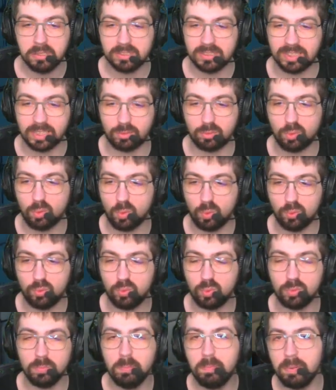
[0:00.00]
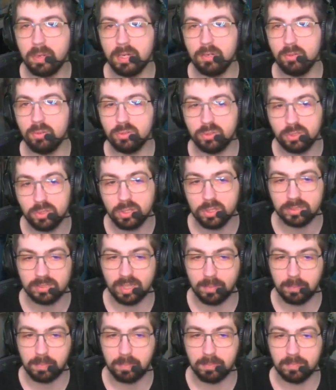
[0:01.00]
ça te retourne pas le cœur,
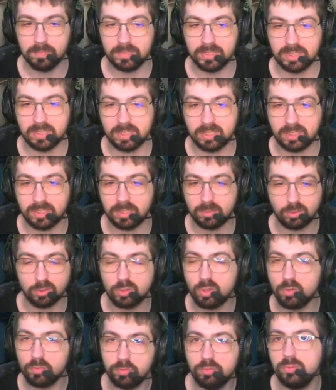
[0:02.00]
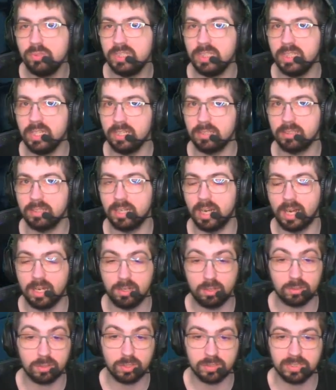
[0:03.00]
tu t'en fous d'y être.
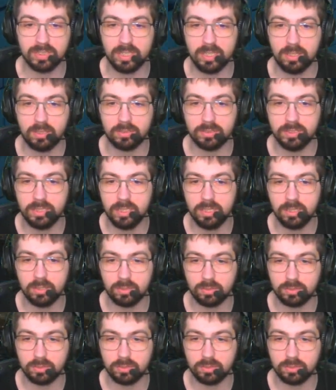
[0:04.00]
Alors que dans Silent Hill,